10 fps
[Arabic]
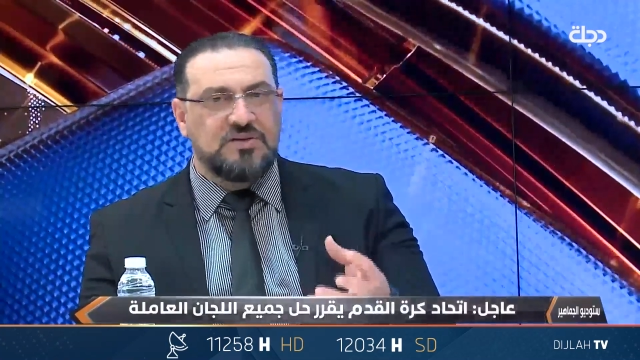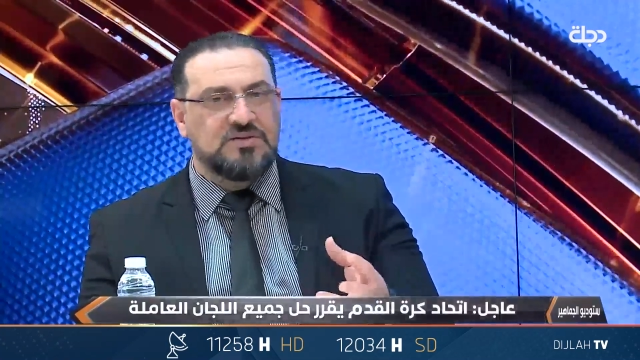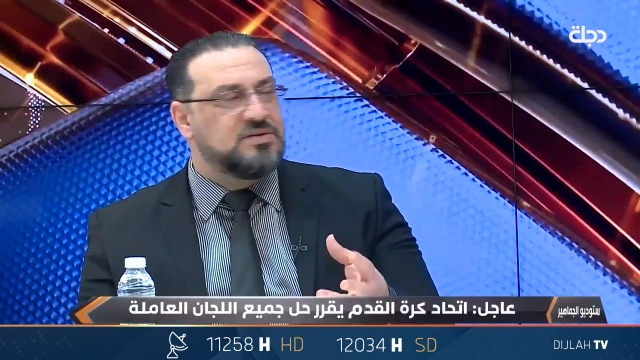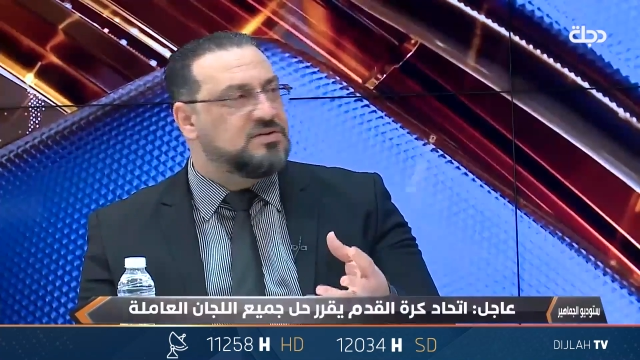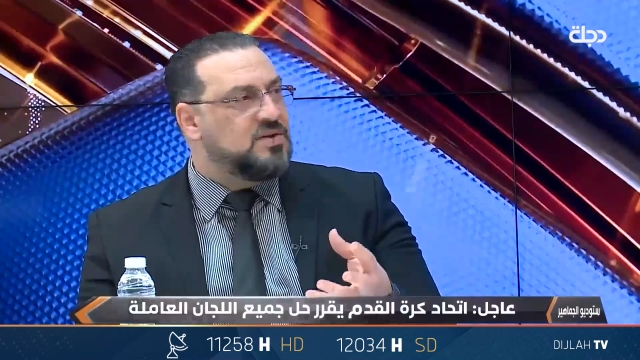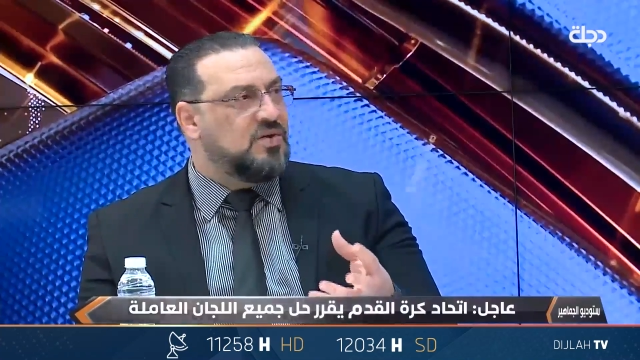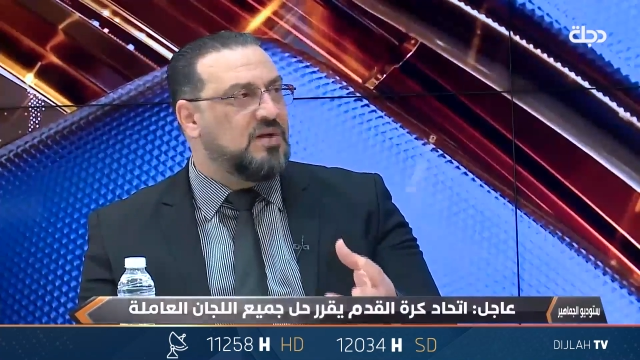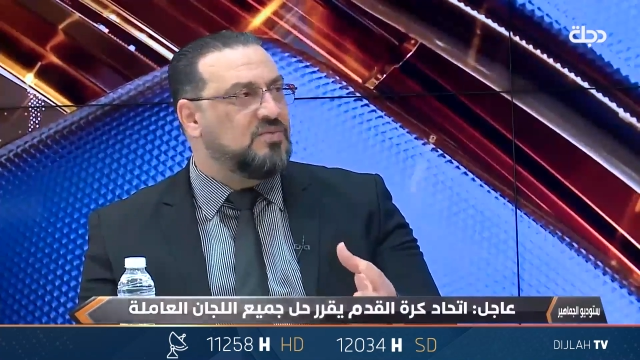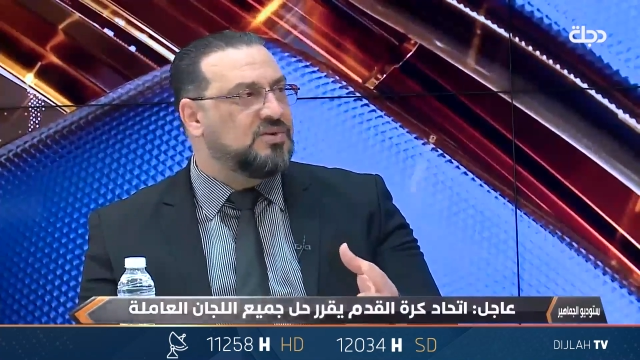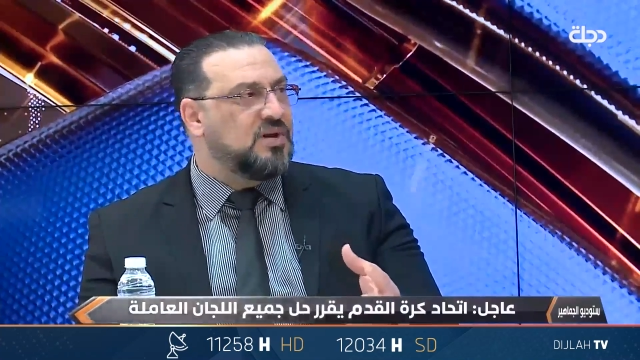الزوراء
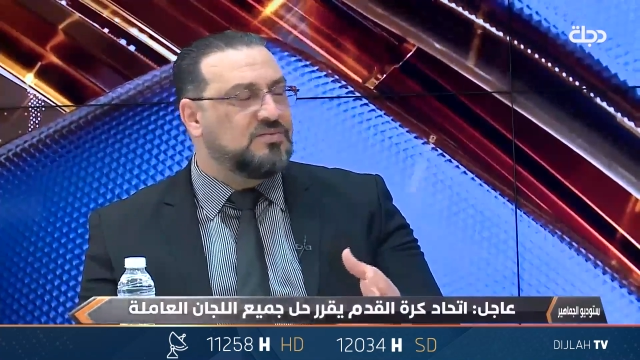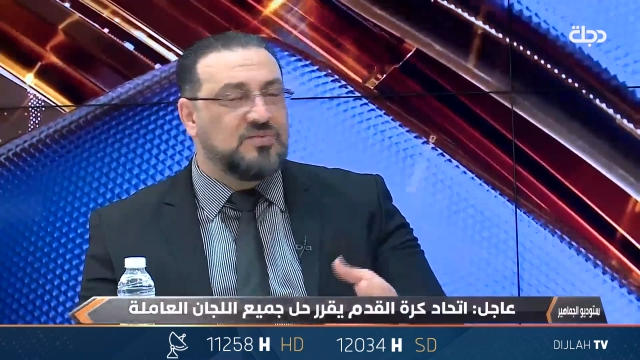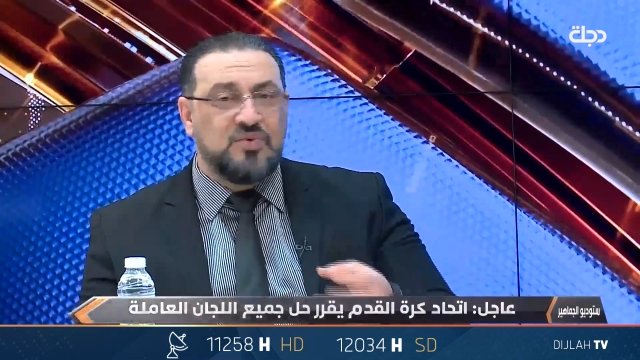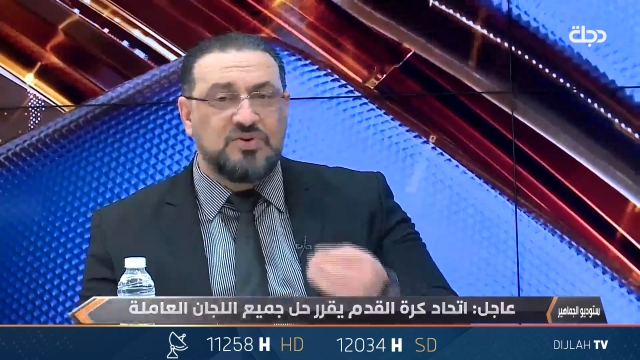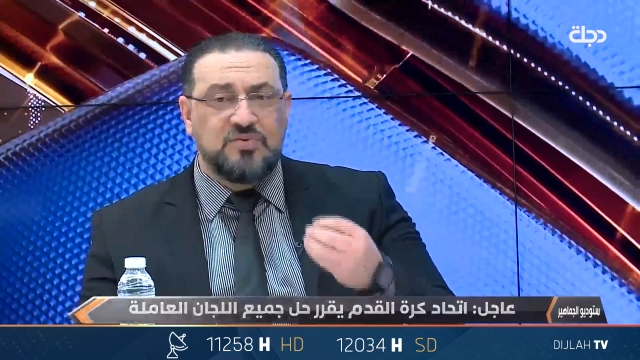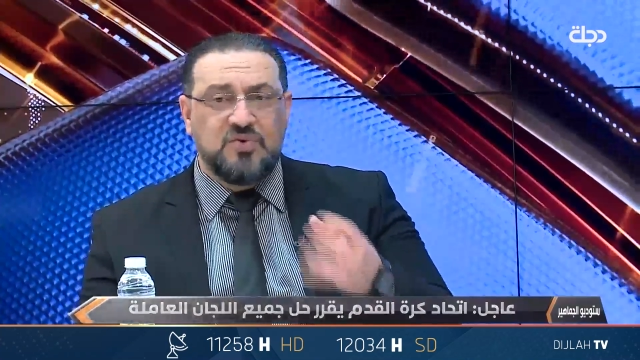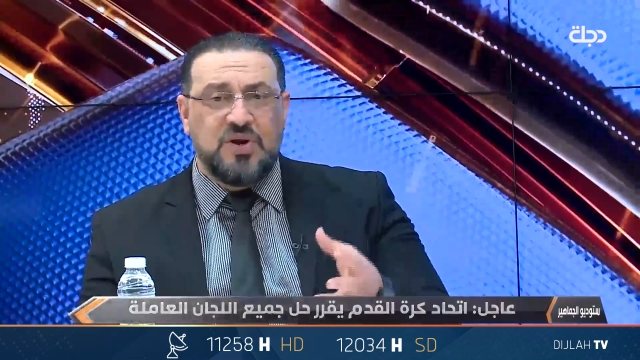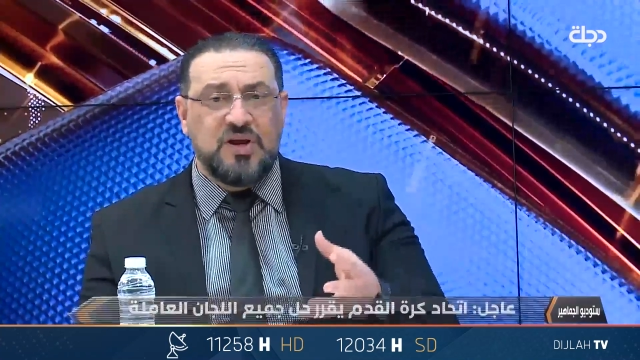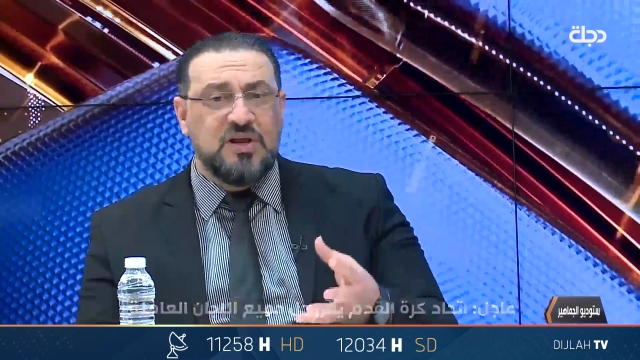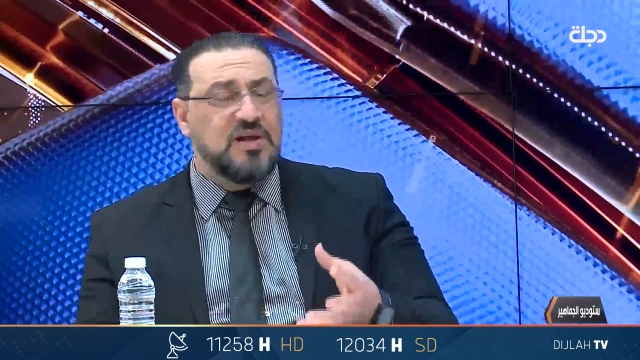المحترمون وجمهوره